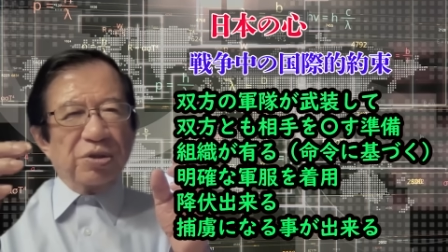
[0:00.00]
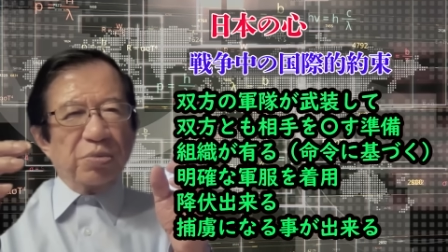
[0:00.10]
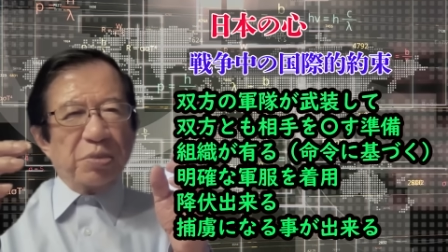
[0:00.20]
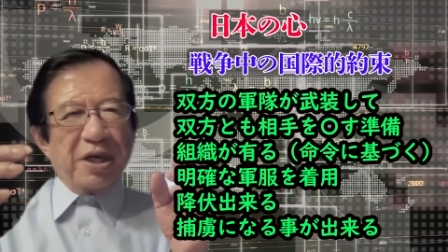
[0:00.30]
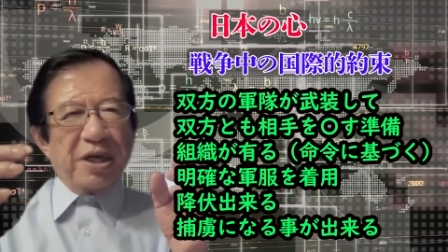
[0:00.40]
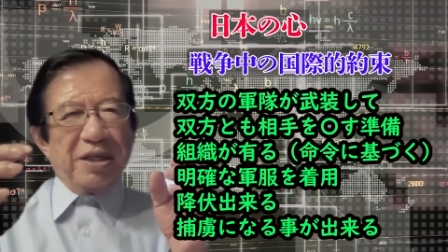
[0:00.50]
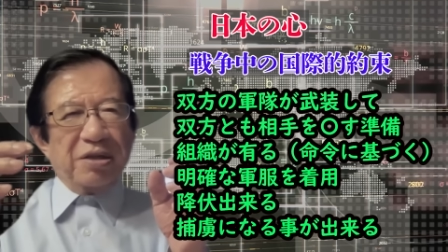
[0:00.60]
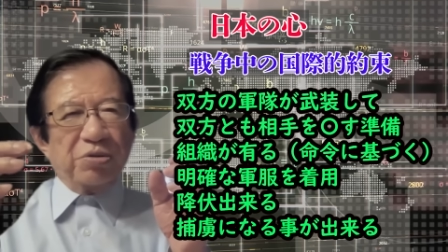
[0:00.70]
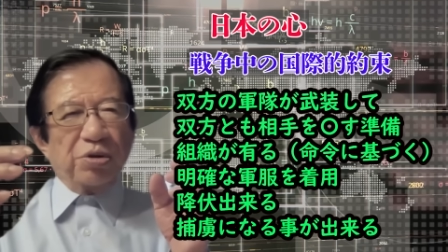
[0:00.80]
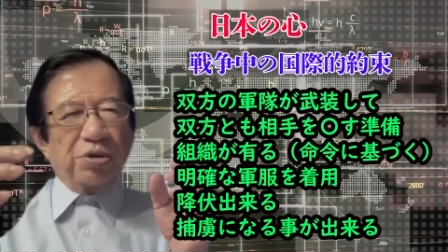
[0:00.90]
の命令
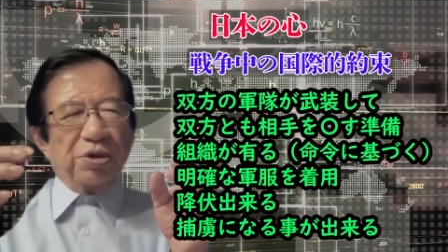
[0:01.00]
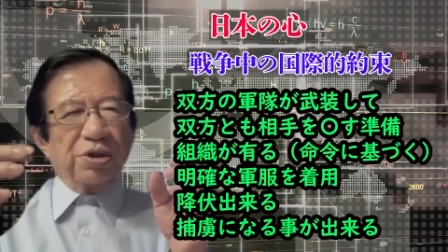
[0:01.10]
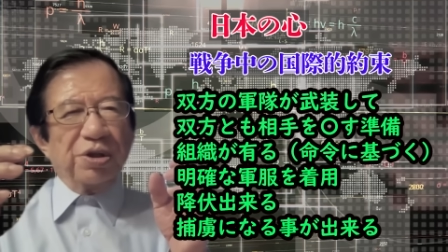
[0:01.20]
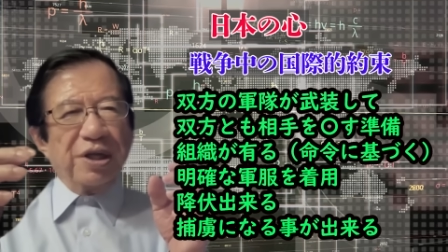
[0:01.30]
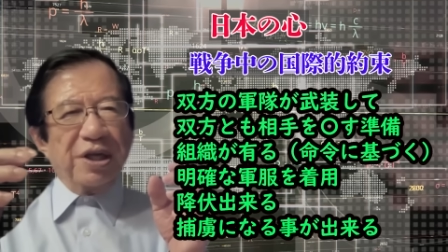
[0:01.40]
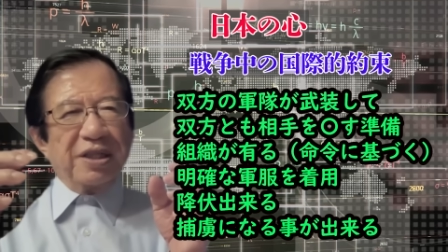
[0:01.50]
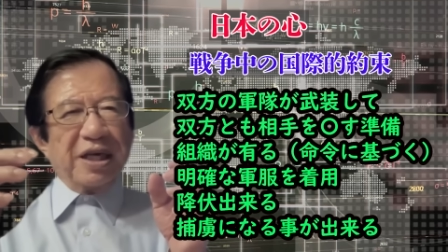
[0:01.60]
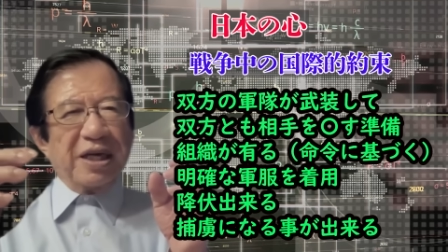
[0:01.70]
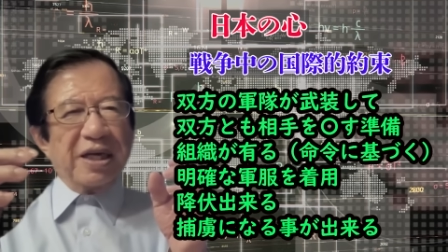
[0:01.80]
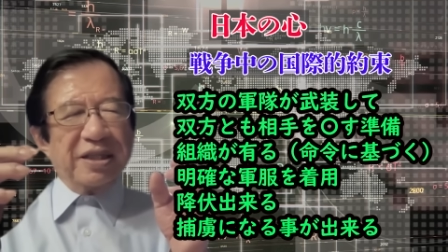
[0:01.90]
で動く兵
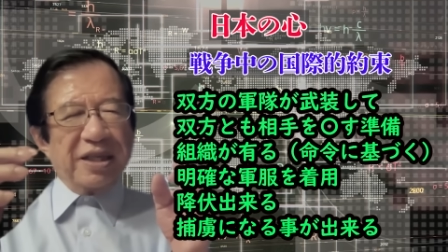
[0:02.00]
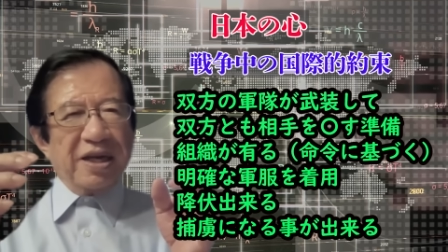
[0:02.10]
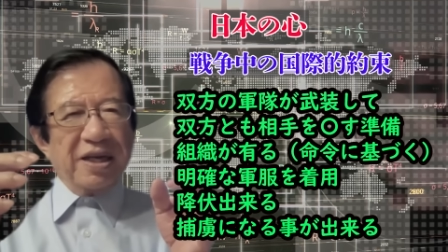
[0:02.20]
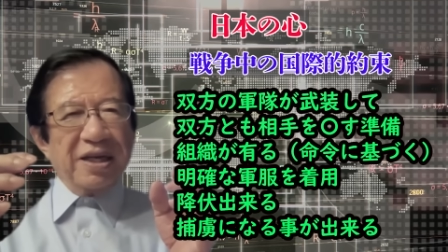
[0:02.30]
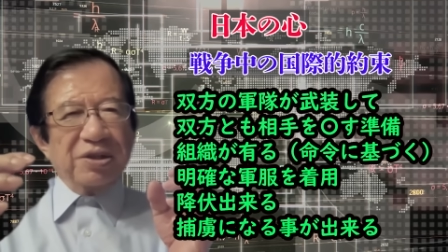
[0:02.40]
隊がいて、